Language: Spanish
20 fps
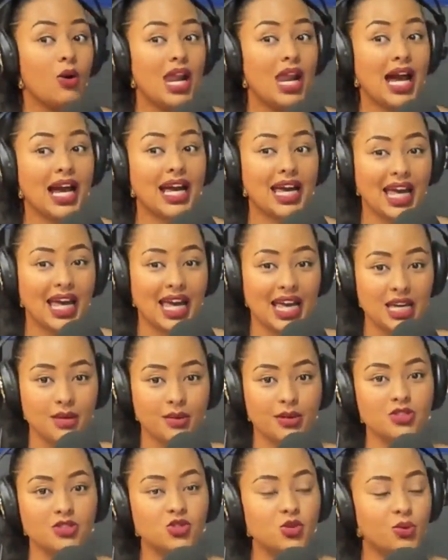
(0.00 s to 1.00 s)
o la que
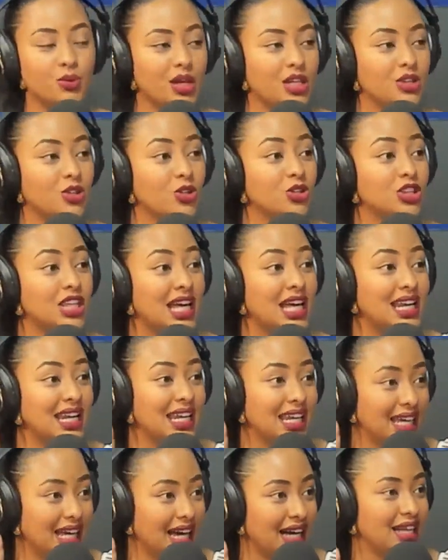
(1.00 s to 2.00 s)
iban subiendo
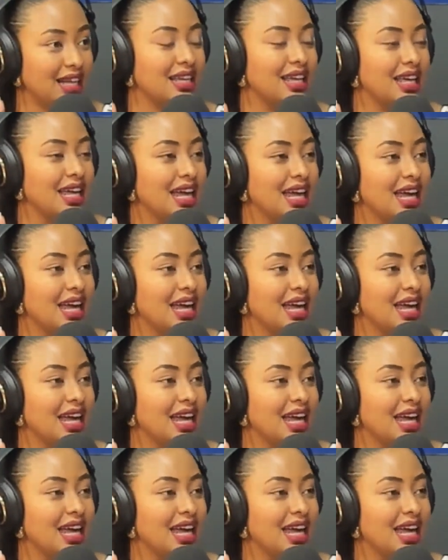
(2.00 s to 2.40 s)
tenían